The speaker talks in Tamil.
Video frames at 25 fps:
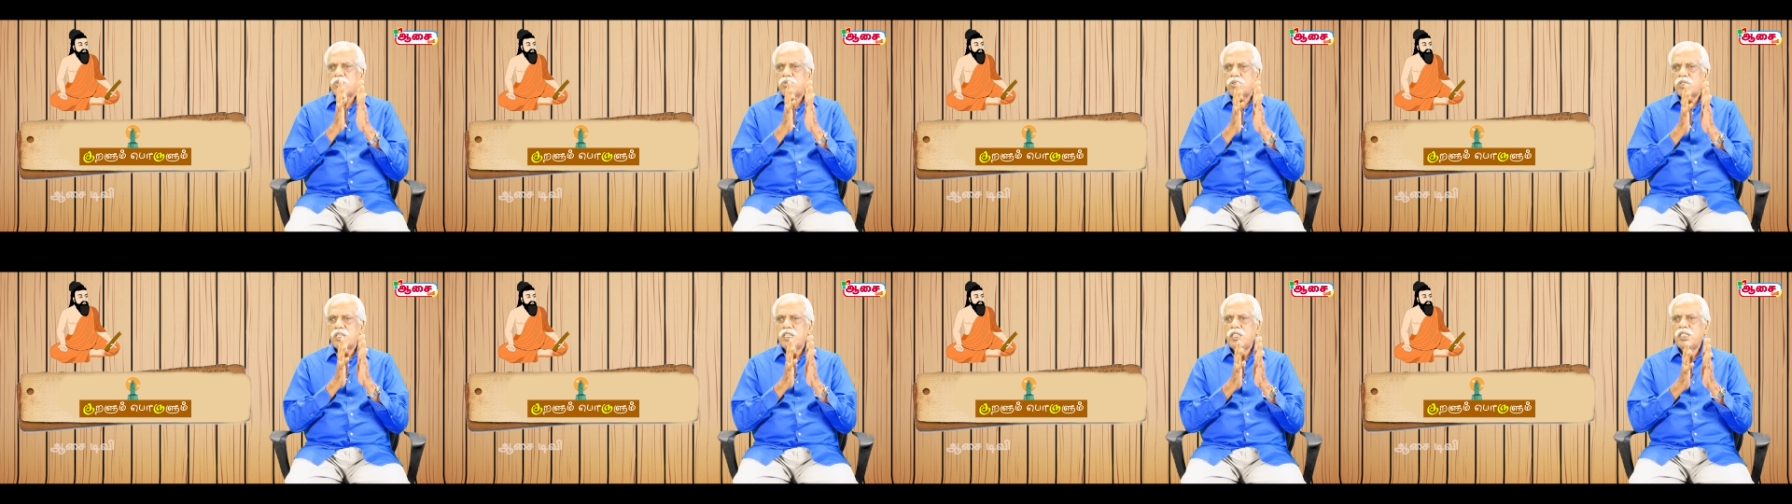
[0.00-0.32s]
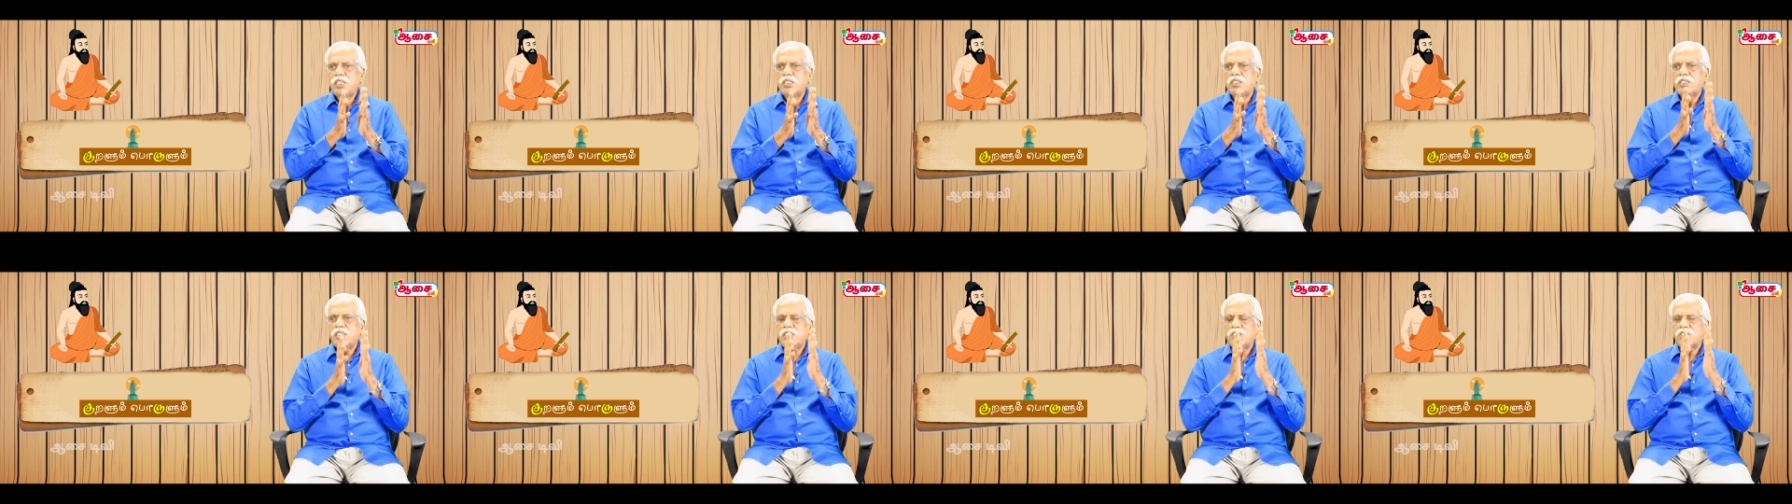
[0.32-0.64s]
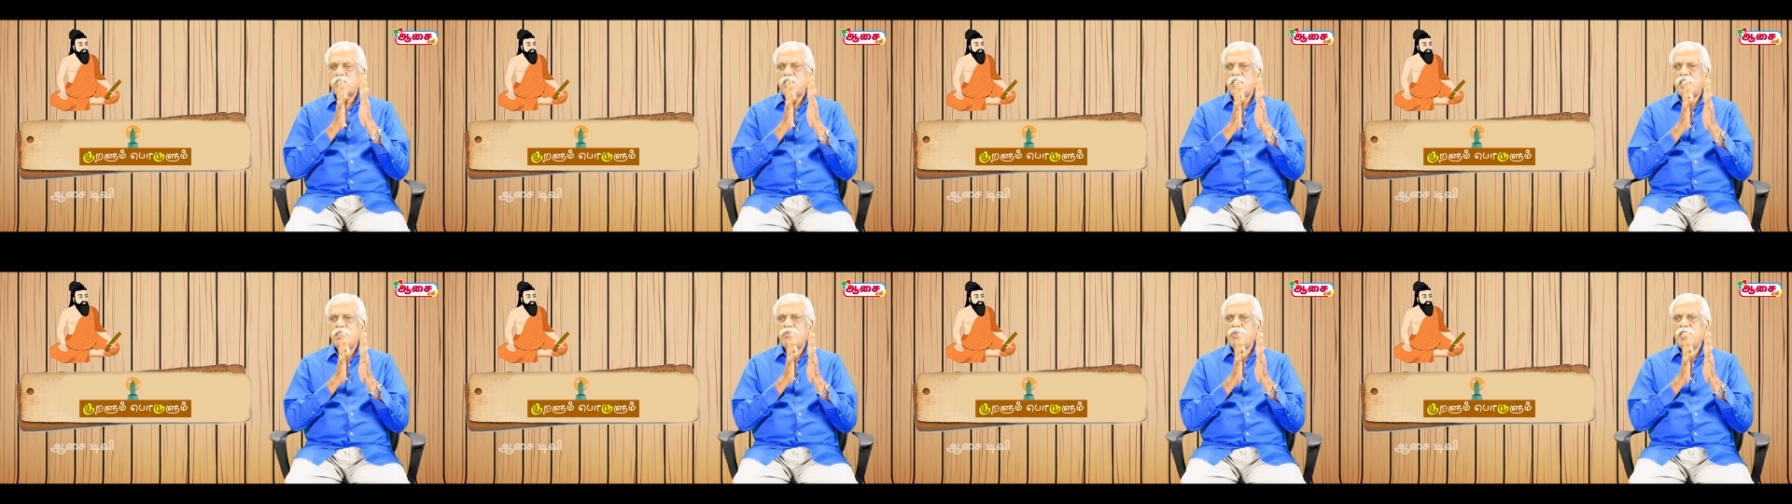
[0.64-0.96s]
குரான்
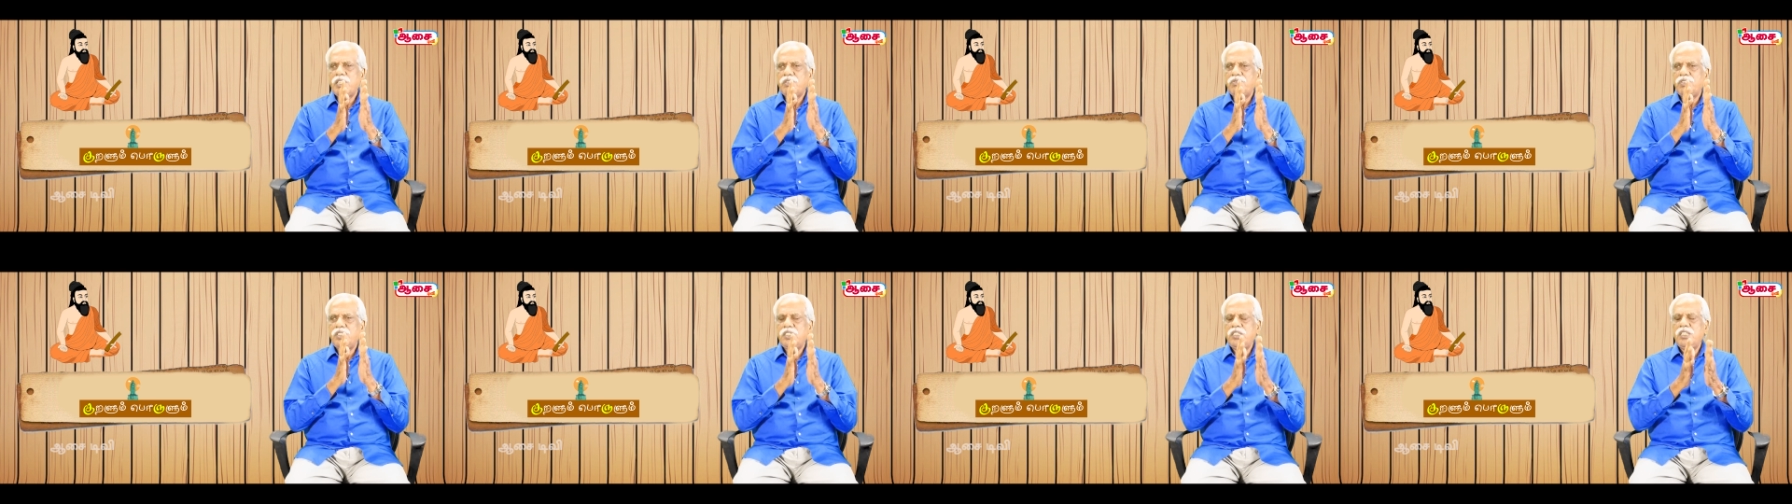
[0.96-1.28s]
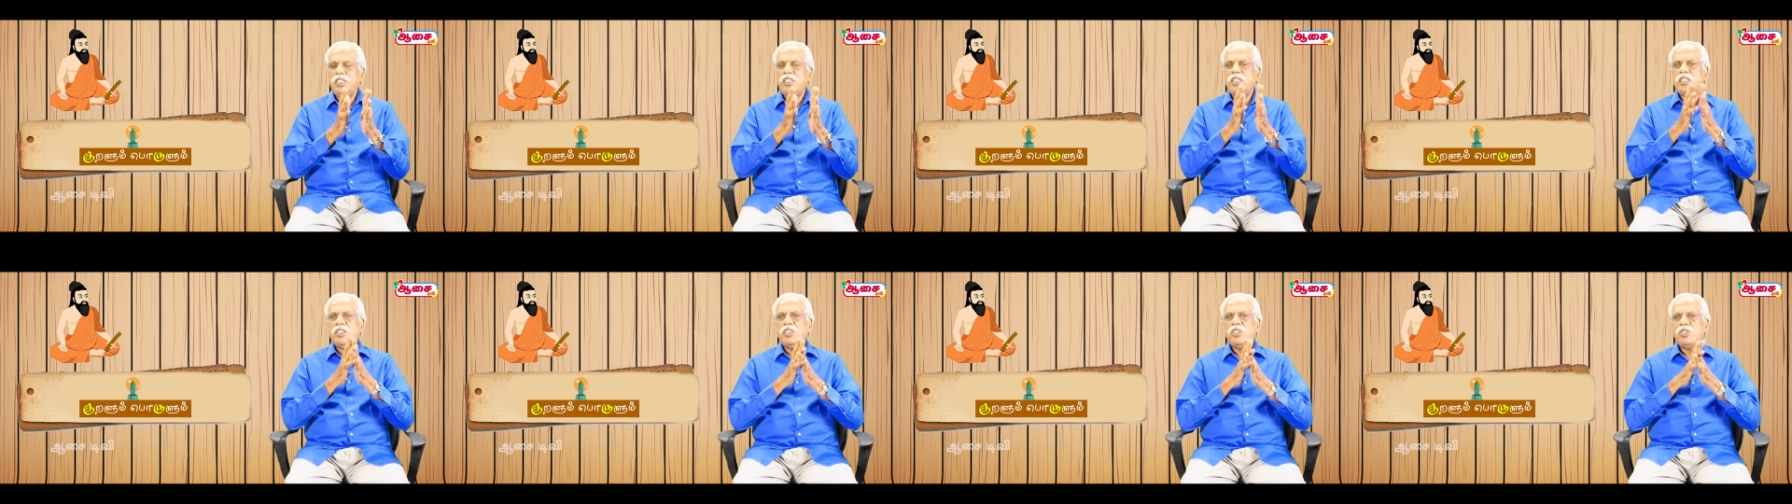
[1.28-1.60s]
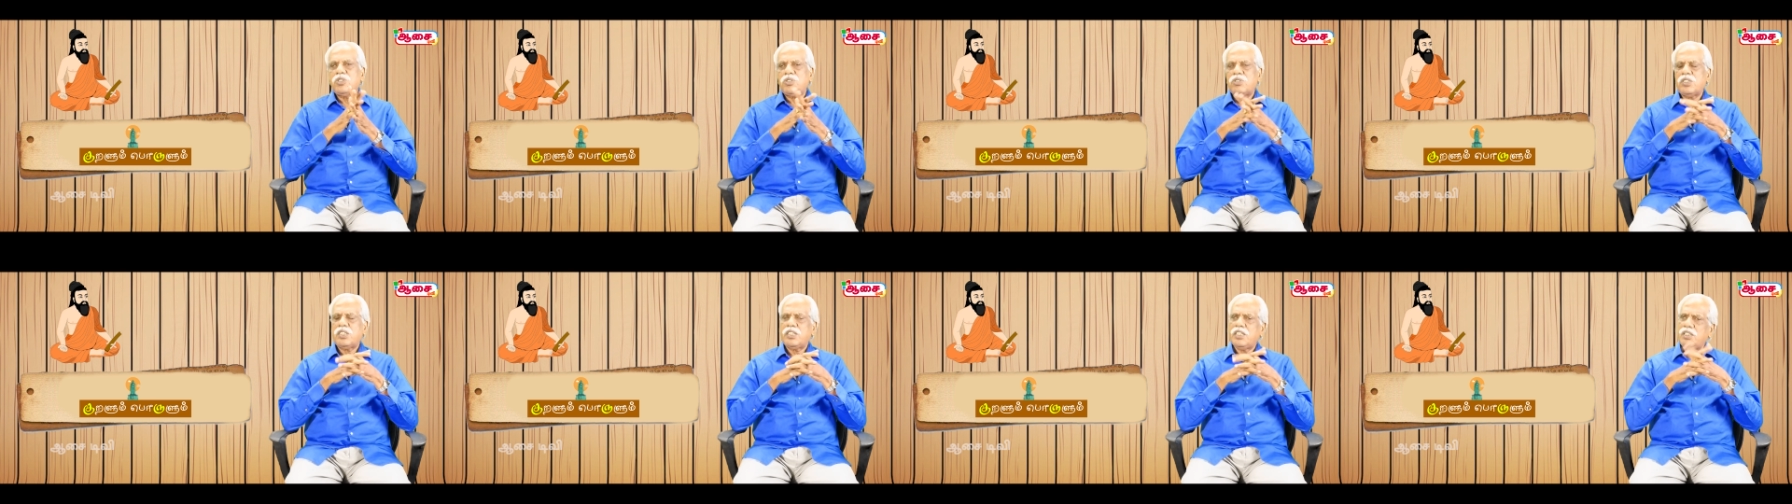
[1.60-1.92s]
இஸ்லாமிய விதி என்று
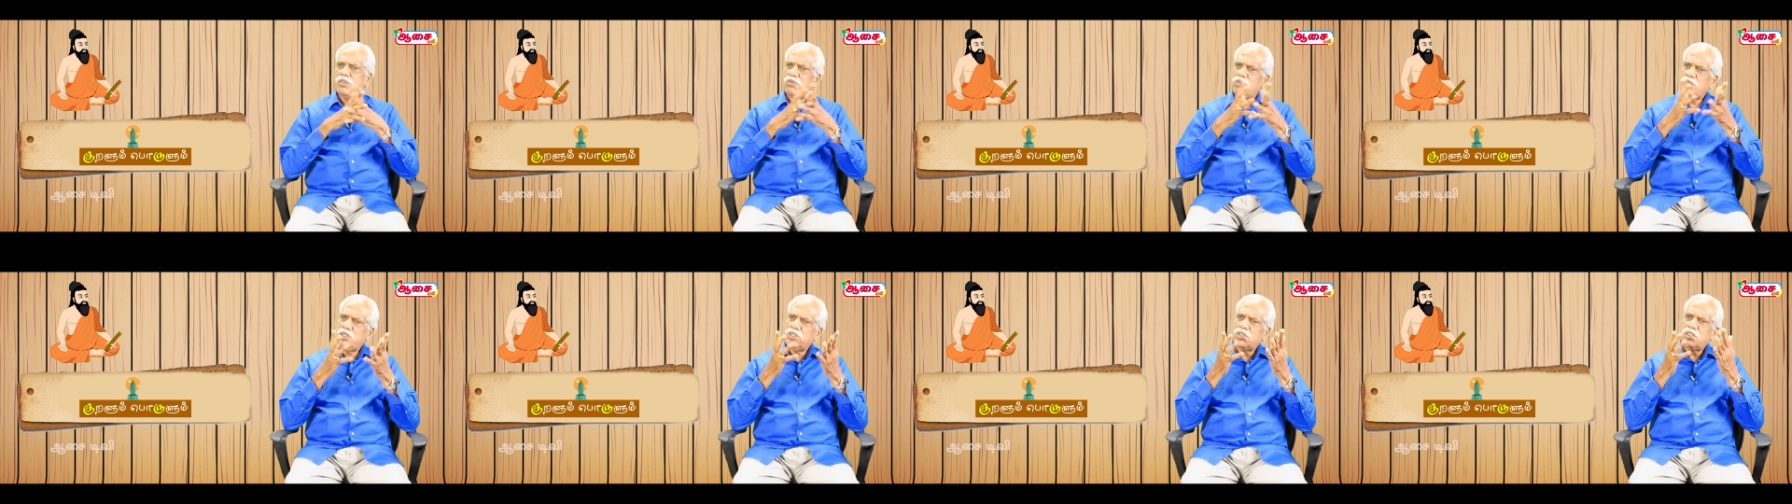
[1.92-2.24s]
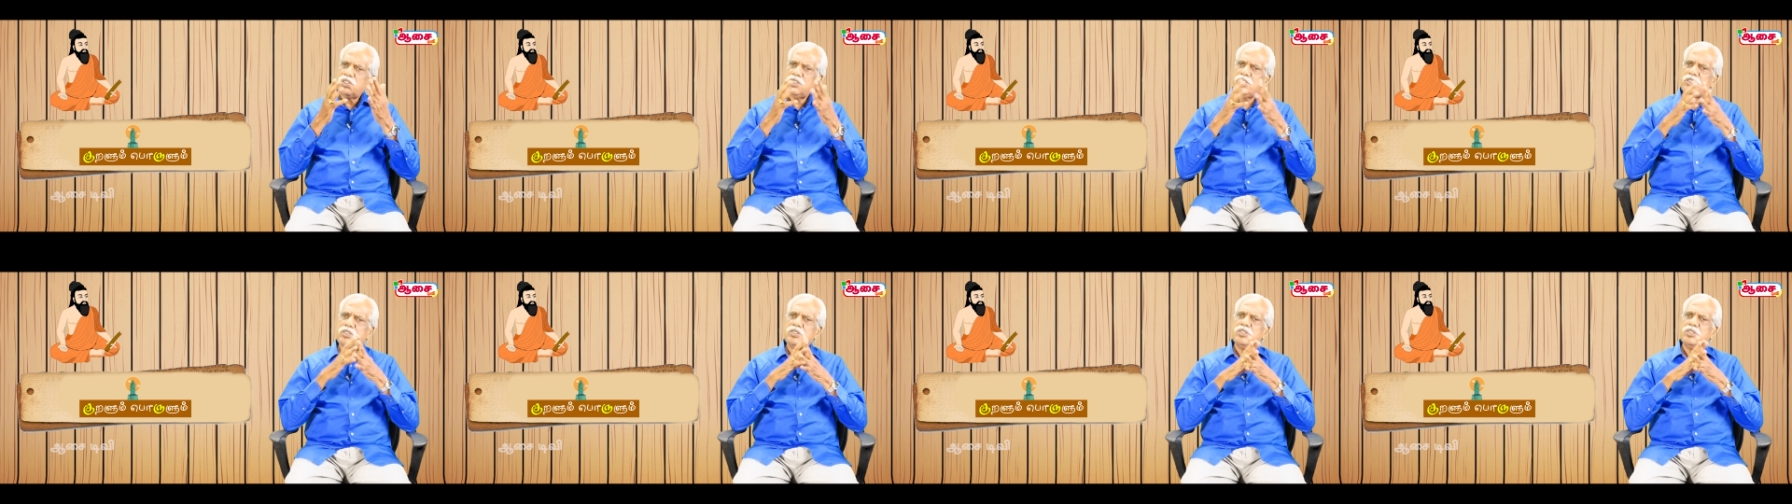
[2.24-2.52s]
சொன்னார் எவ்வளோ